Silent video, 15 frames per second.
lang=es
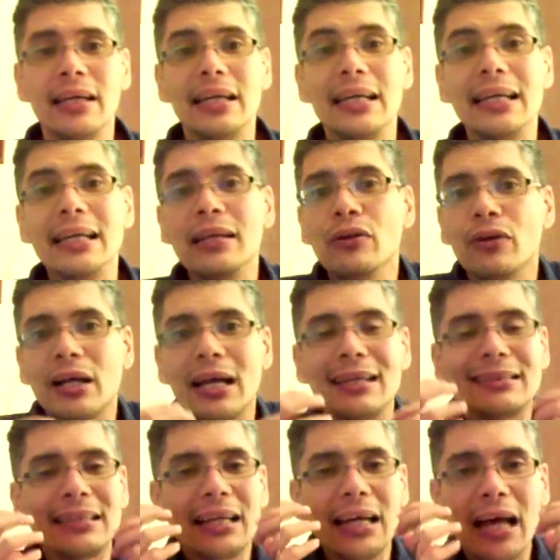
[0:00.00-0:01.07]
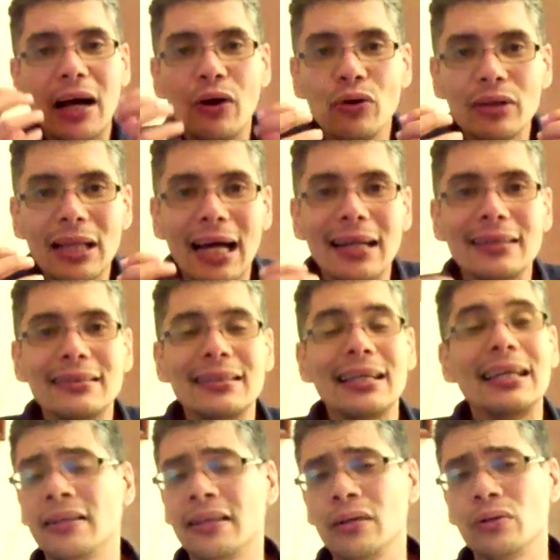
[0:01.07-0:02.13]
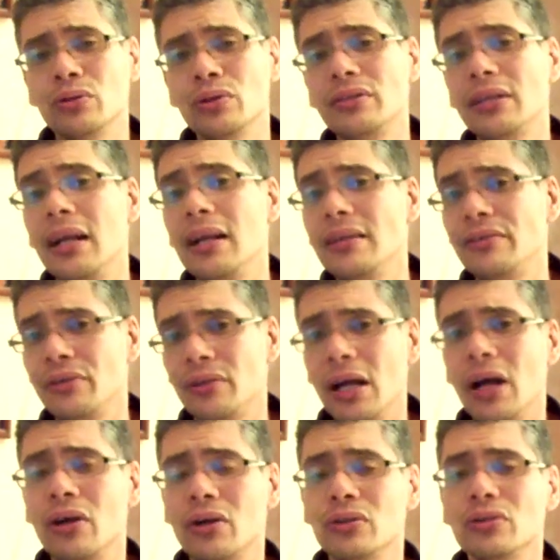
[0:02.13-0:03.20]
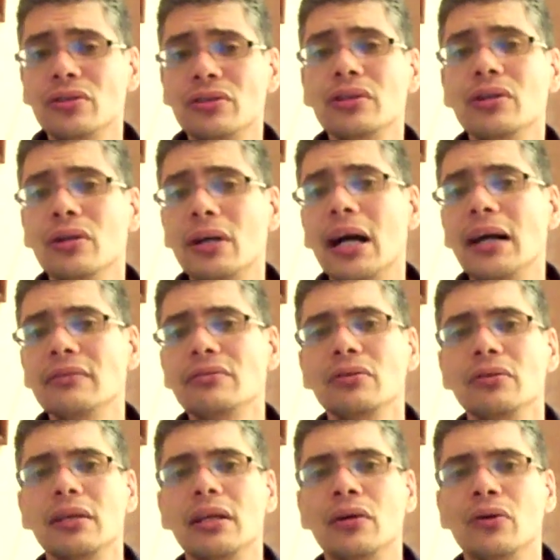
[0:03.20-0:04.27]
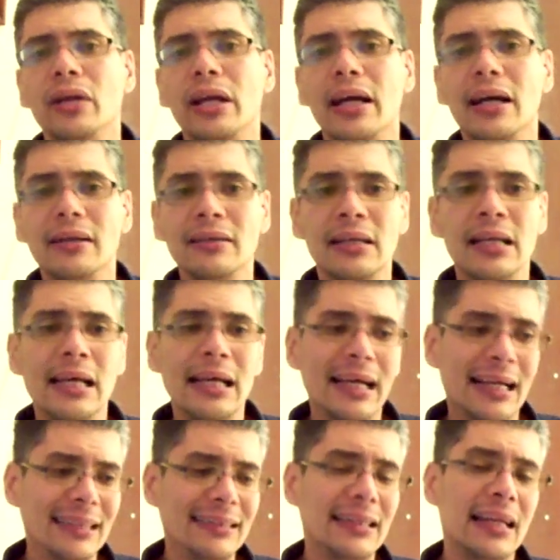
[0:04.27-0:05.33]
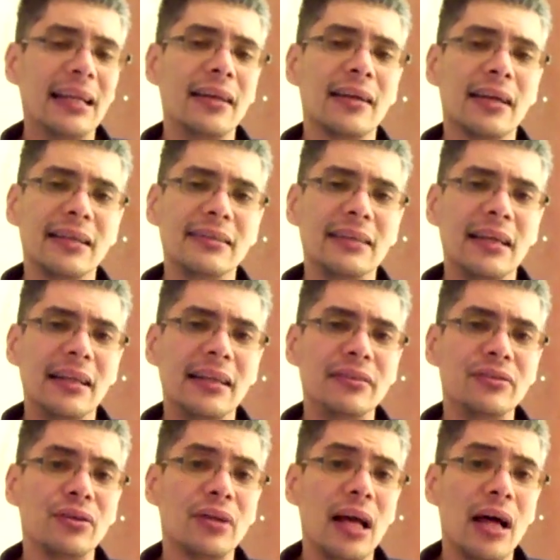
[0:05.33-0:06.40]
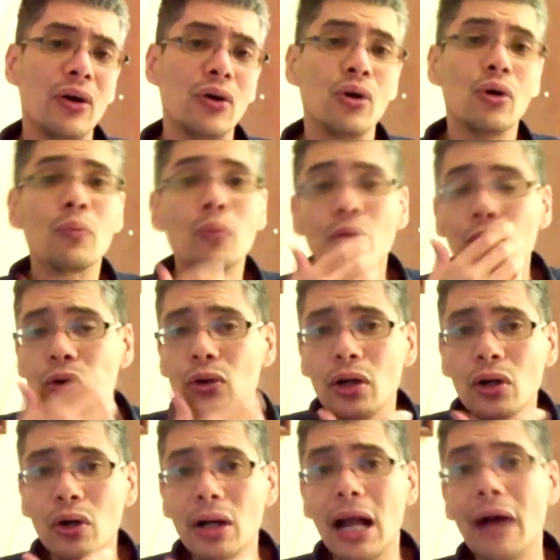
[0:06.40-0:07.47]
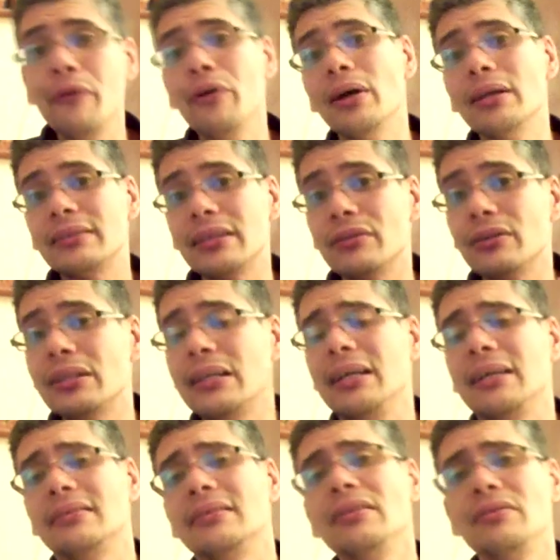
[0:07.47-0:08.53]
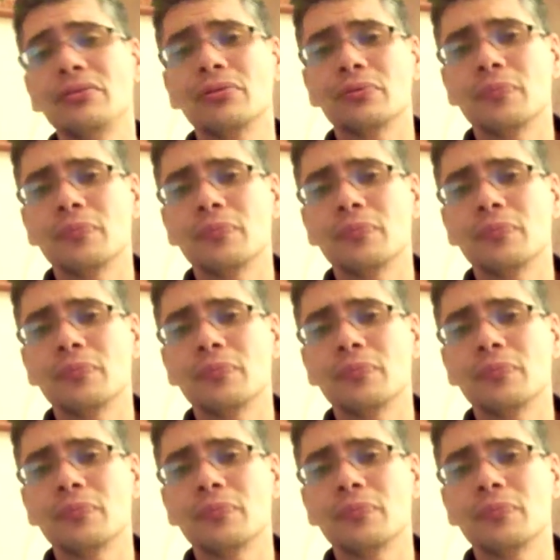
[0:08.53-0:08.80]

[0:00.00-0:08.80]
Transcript: y lo que hacen es agotarse. Hasta algunos se han lesionado, he conocido casos de colegas que se han, lesionado los músculos de los labios haciendo este ejercicio.